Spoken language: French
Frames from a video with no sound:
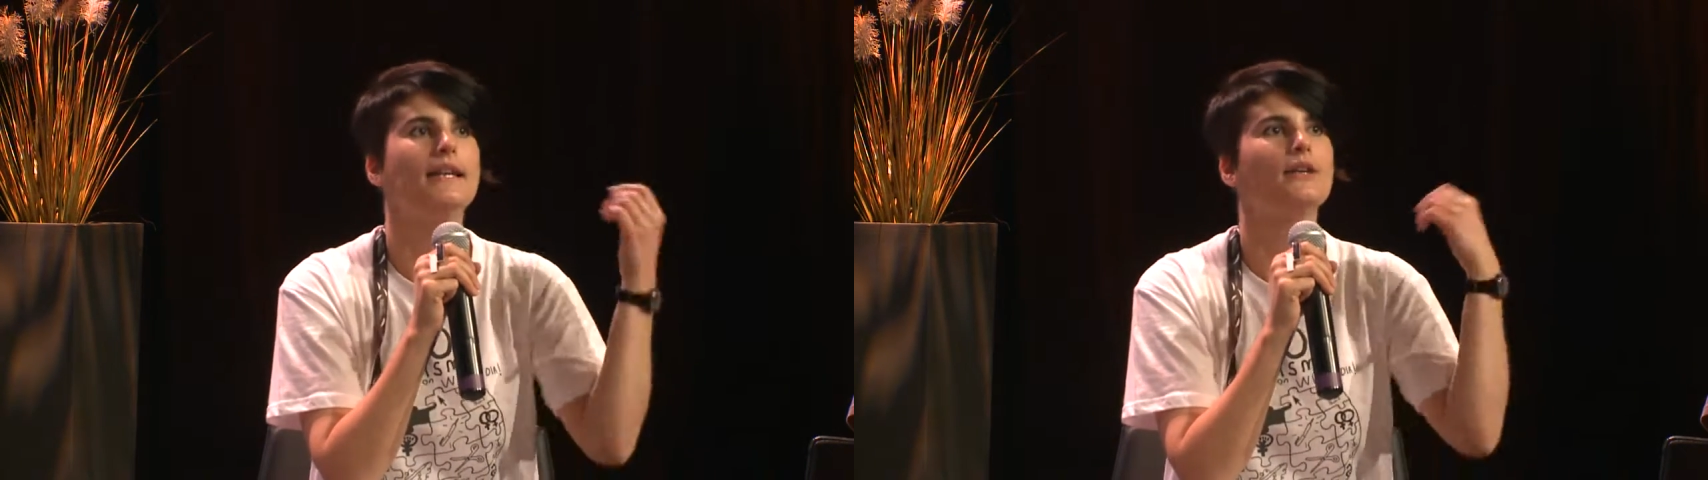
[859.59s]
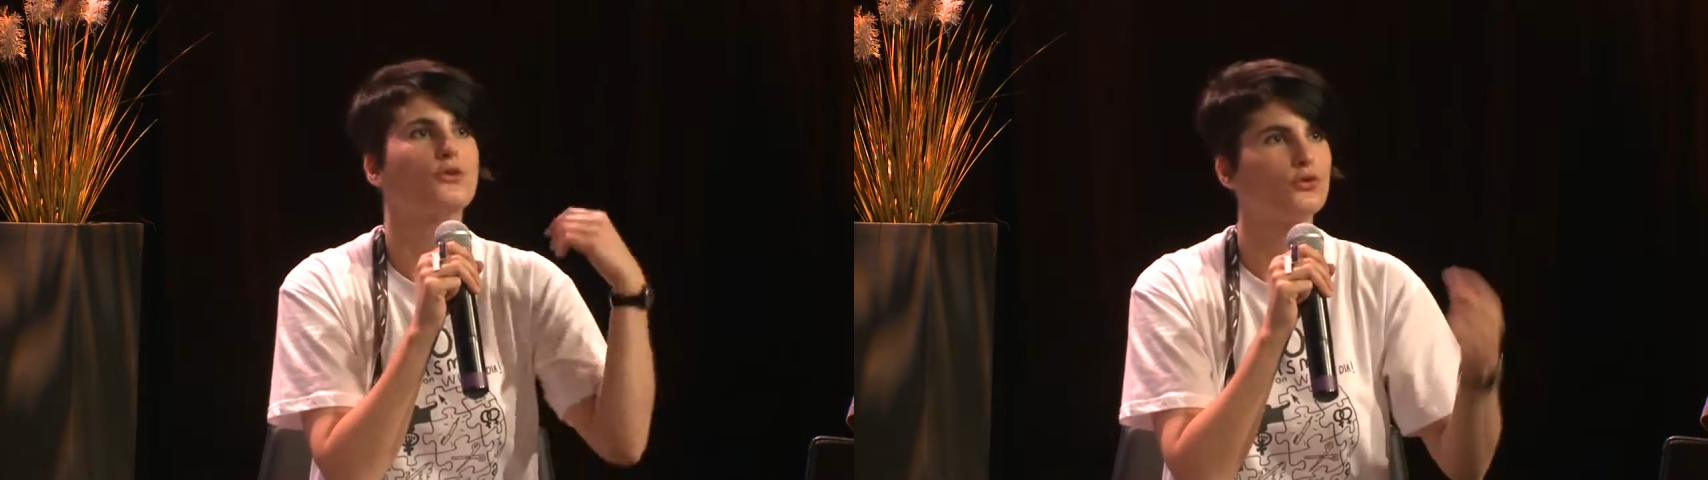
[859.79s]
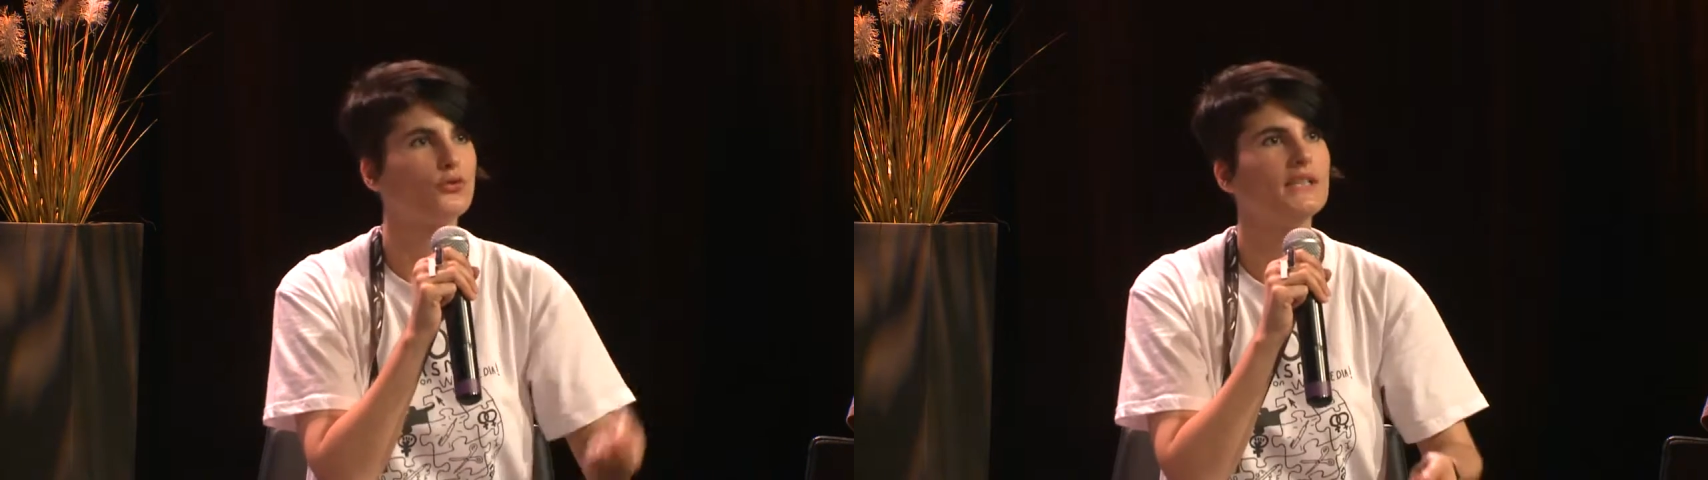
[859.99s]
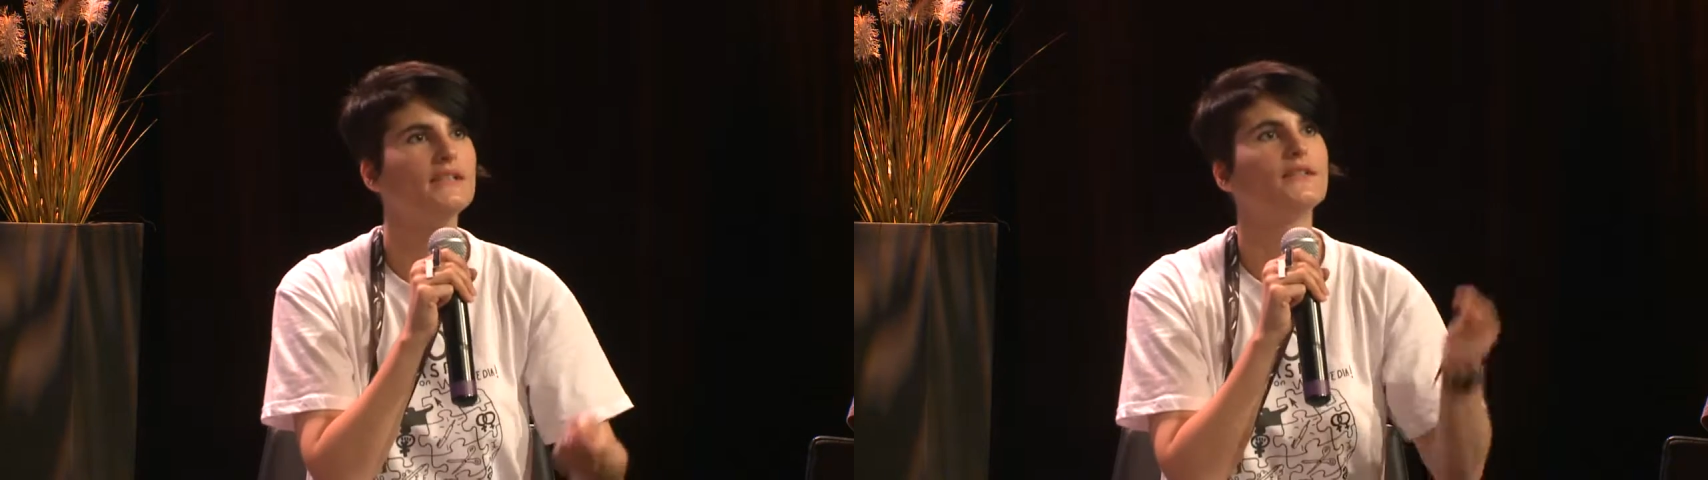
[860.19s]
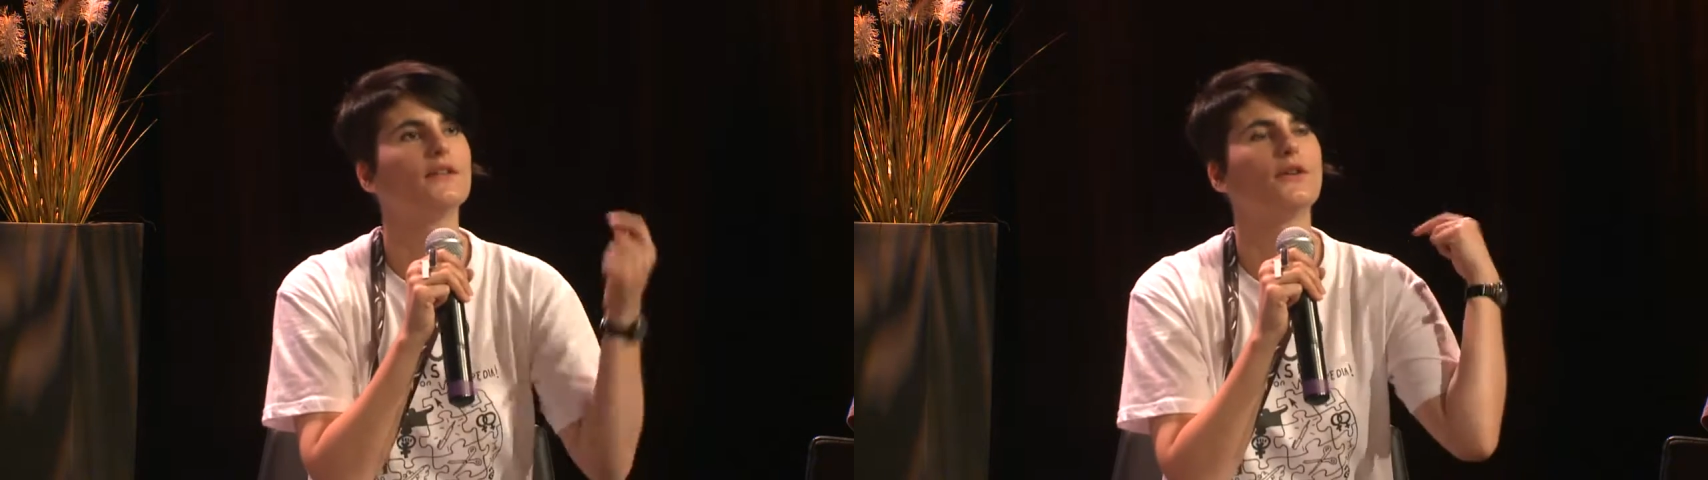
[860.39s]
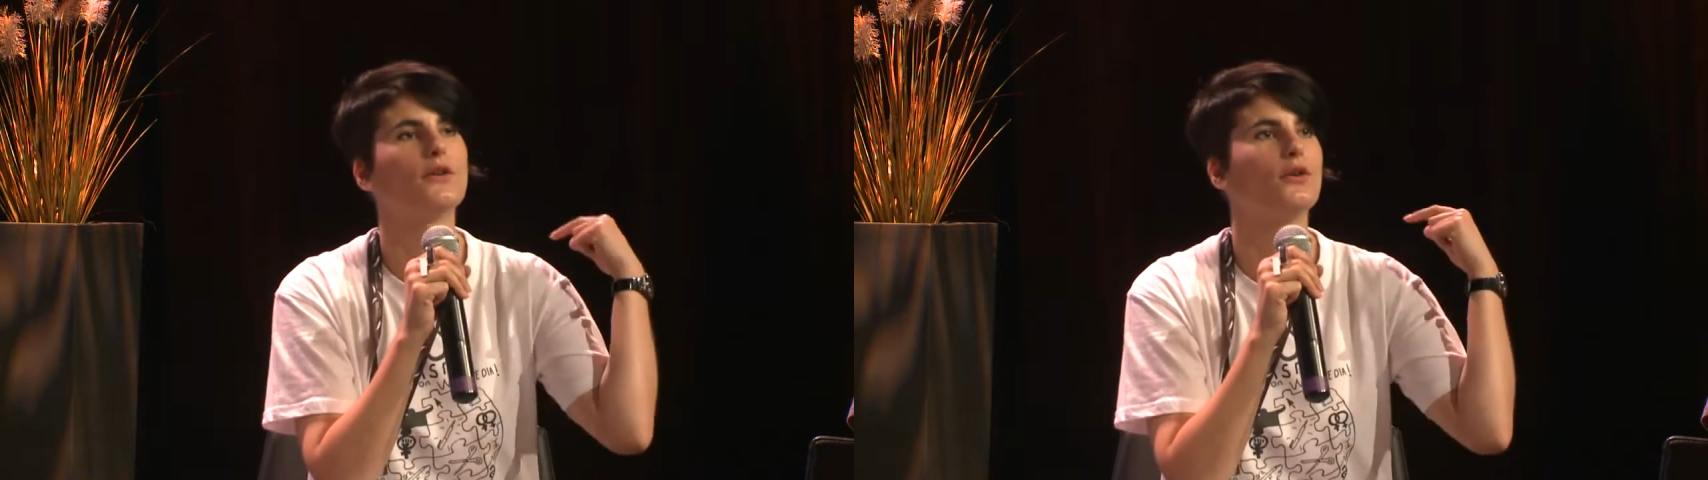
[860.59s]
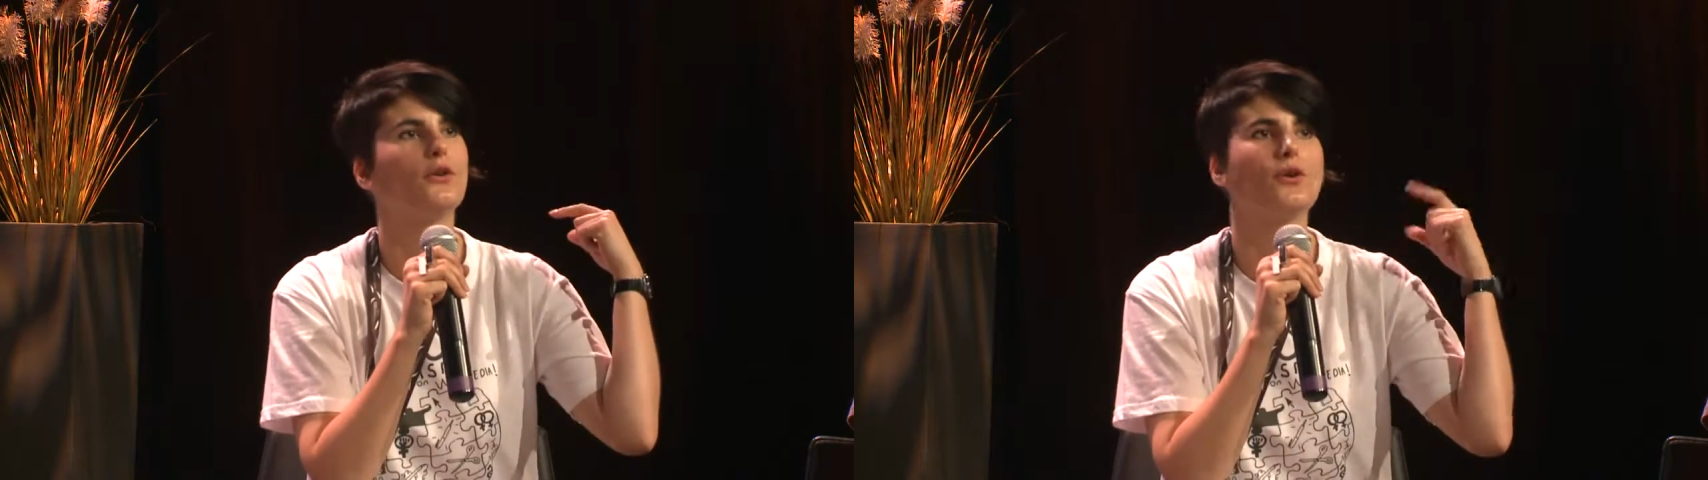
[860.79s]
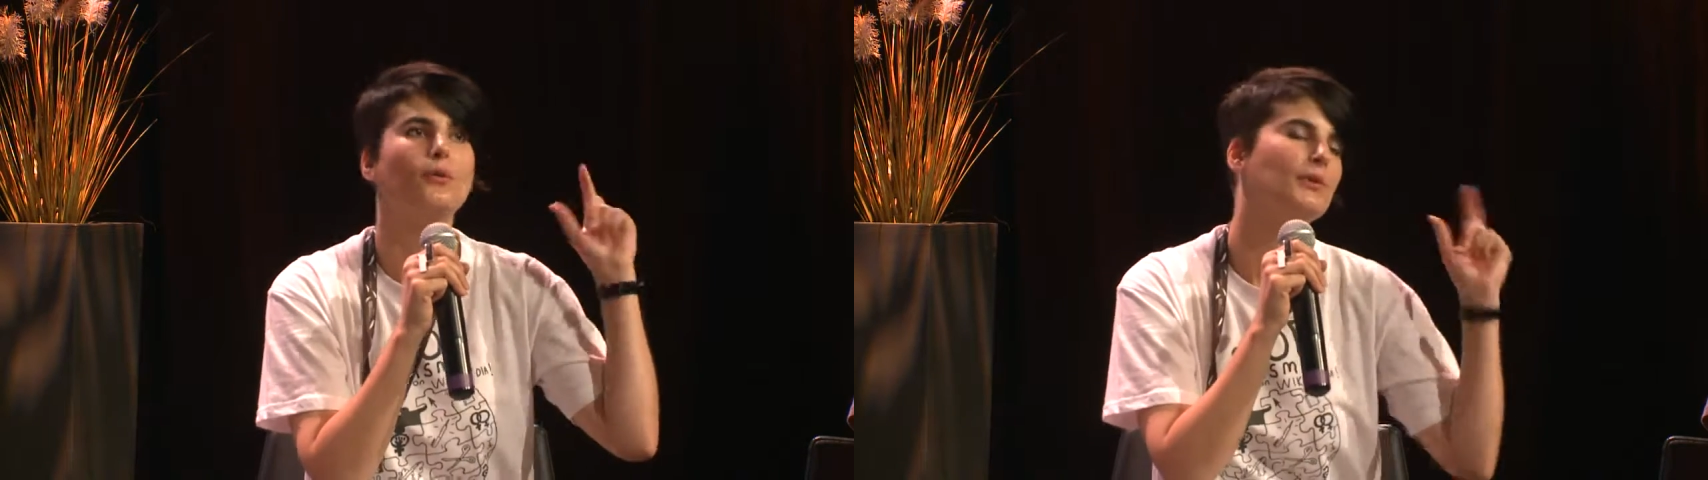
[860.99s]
et ensuite euh,